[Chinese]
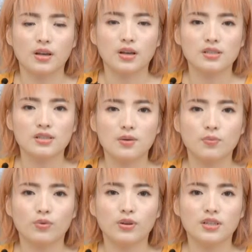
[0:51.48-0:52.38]
更加
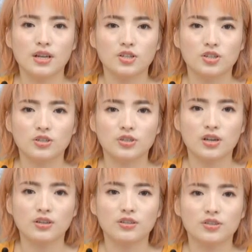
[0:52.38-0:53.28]
不会产生
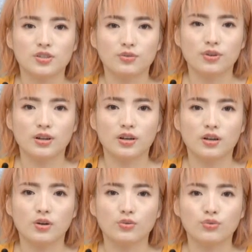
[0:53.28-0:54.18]
相应的行为了。
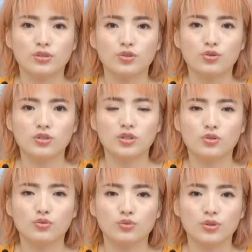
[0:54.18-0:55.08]
与其说是一
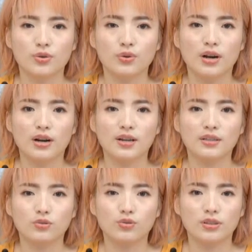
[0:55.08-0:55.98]
种随遇而
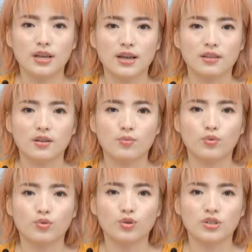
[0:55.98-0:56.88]
安的状态，倒
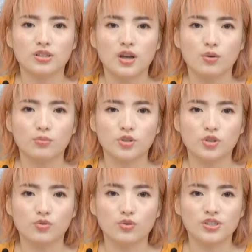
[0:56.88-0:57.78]
不如说是逃避
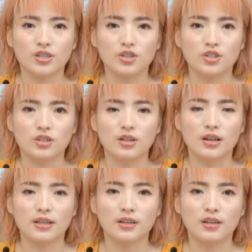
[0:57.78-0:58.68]
生活现实
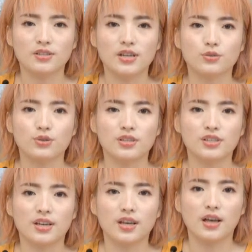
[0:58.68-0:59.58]
来得更加确
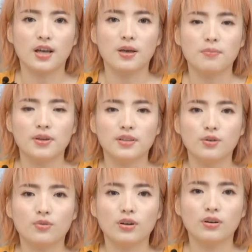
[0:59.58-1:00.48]
切。每
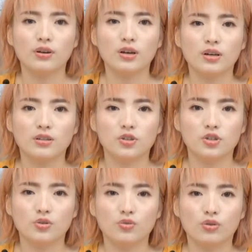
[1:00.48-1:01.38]
天浑浑噩噩的生